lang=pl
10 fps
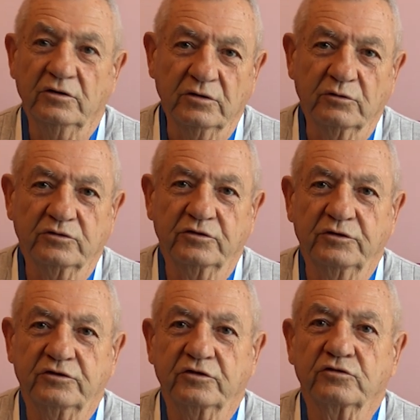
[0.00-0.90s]
No
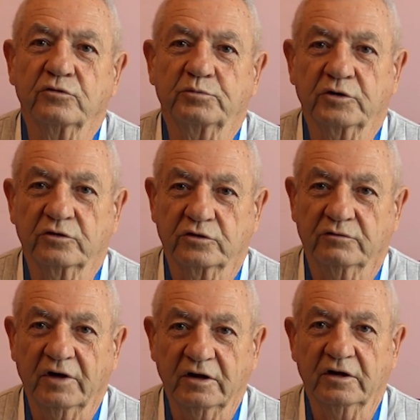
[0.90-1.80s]
oczywiście zupy
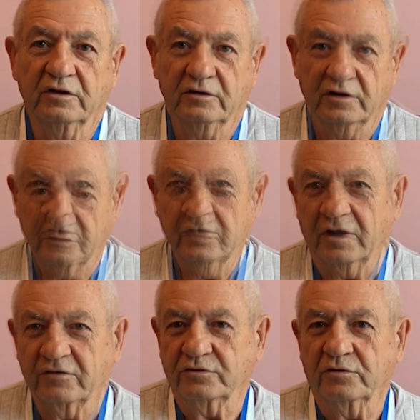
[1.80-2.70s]
gotowane,
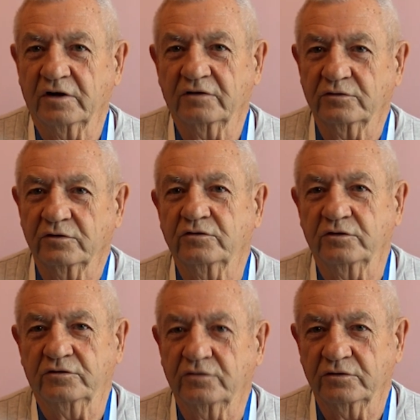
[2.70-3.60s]
raz to, raz to,
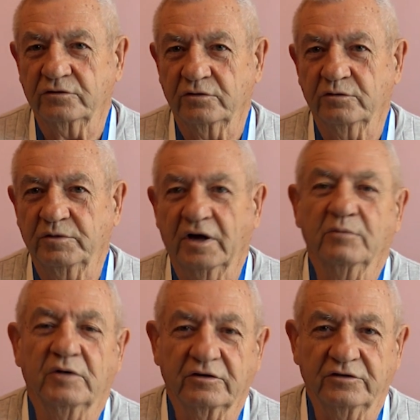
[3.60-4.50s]
co, co, co
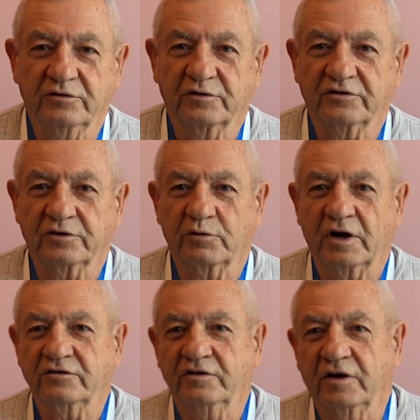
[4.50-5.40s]
lubiałem, raz gdzieś w
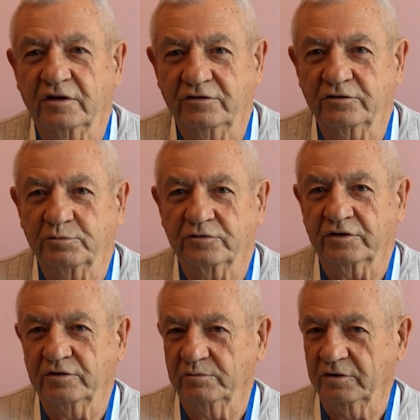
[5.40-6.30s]
restauracji, raz gdzieś
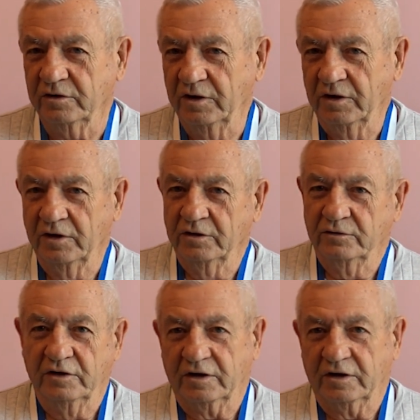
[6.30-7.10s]
poszedłem do, do